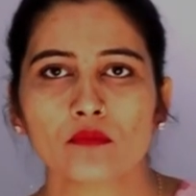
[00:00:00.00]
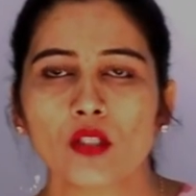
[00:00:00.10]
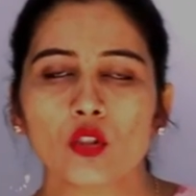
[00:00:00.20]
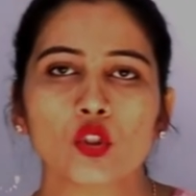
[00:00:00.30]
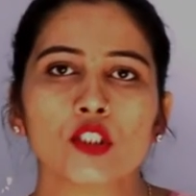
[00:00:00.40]

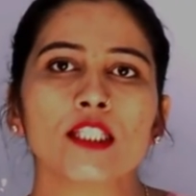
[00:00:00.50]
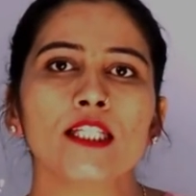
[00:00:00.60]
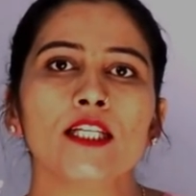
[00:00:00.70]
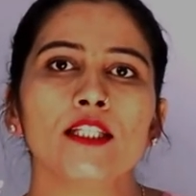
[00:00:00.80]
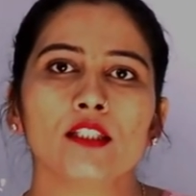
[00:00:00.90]
तो
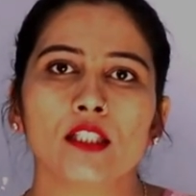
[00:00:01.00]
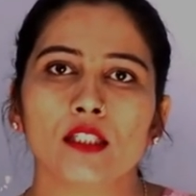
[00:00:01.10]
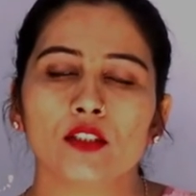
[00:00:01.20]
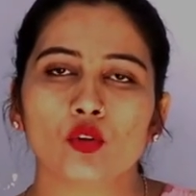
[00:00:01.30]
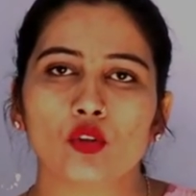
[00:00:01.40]
इसलिए
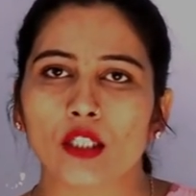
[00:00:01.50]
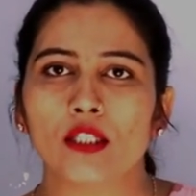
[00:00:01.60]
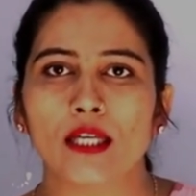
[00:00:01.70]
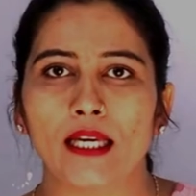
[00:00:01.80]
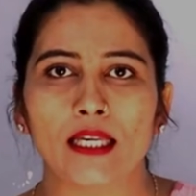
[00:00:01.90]
इनके जो
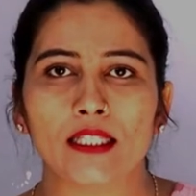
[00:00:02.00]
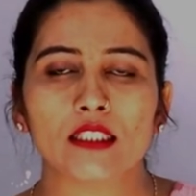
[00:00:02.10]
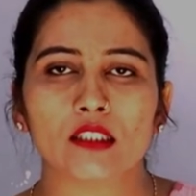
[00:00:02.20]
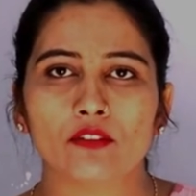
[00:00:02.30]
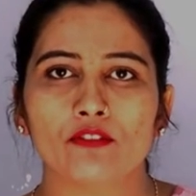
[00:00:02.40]
रंग हैं यानी
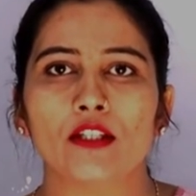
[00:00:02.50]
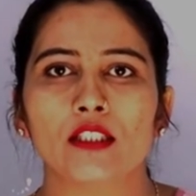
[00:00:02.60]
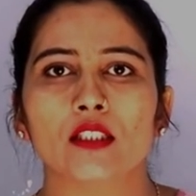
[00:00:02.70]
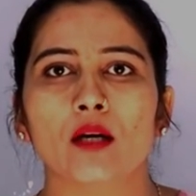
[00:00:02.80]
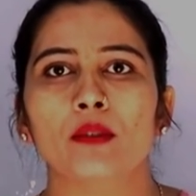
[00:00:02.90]
कि
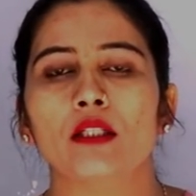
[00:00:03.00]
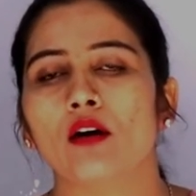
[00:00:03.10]
सरफेस का भी